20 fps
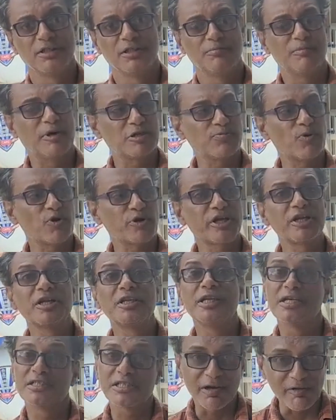বা স্পটে
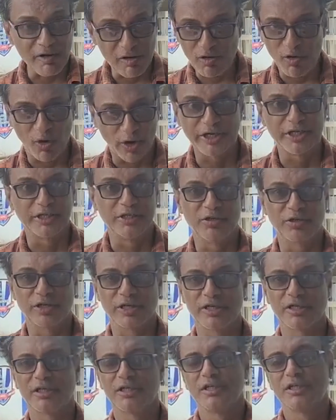নিয়ে যাওয়াও হয়নি
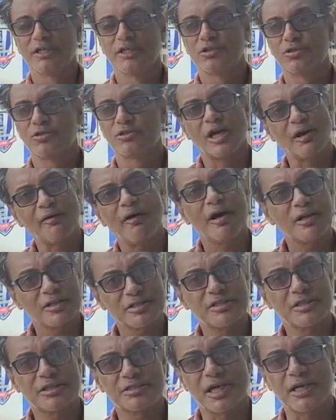ওকে তো যাওয়া
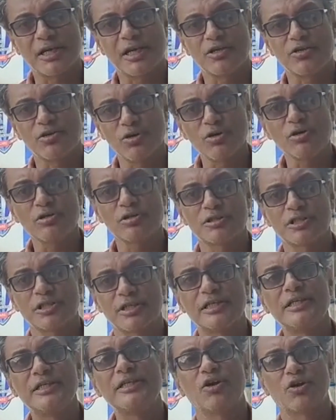জানানো হোক যে
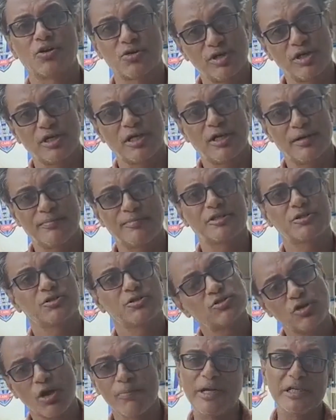কি ঘটনাটা আমরা
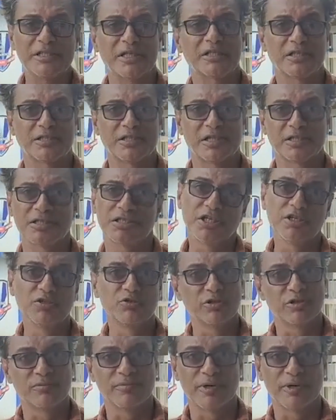সবাই জানতে চাইছি শিলিগুড়ির